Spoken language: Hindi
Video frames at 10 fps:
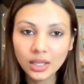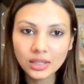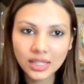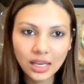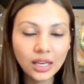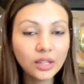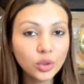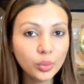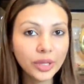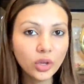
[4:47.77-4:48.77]
चलना
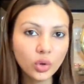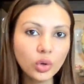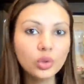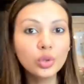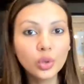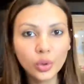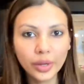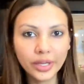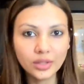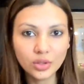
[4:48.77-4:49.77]
तुम्हें खुद को
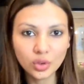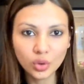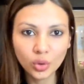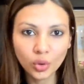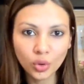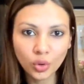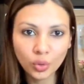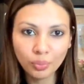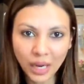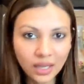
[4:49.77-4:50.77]
है सो
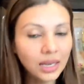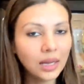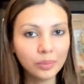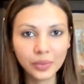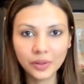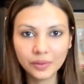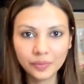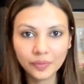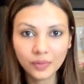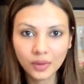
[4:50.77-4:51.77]
बकल अप
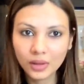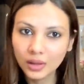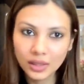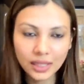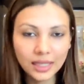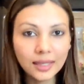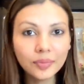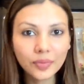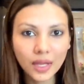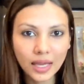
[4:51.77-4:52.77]
ठीक है
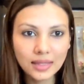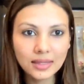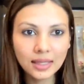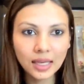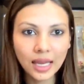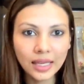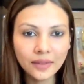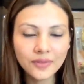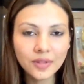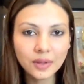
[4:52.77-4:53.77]
ऐसे आई
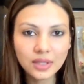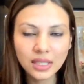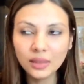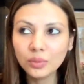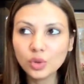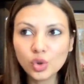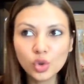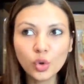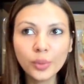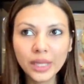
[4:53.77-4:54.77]
हैव सीन
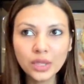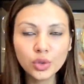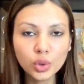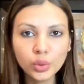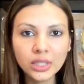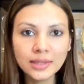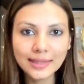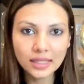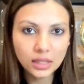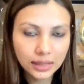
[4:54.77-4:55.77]
सो मैनी स्टूडेंट्स
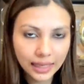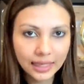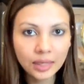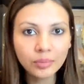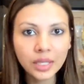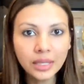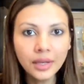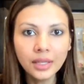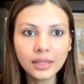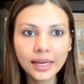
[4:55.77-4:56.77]
टेलिंग मी
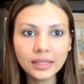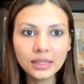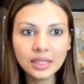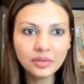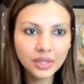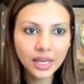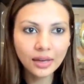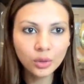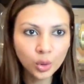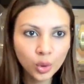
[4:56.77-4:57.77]
दैट दी वी
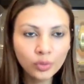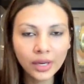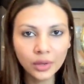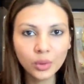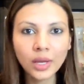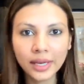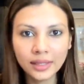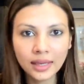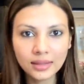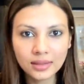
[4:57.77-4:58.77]
हैड नो वन टू
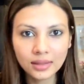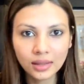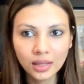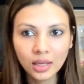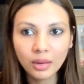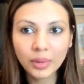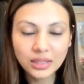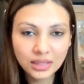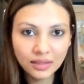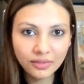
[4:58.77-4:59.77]
गाइड अस
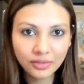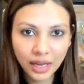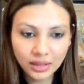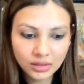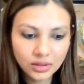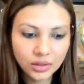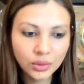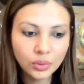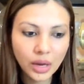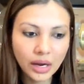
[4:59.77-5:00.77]
But see, once
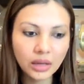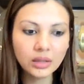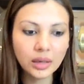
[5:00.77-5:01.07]
you are a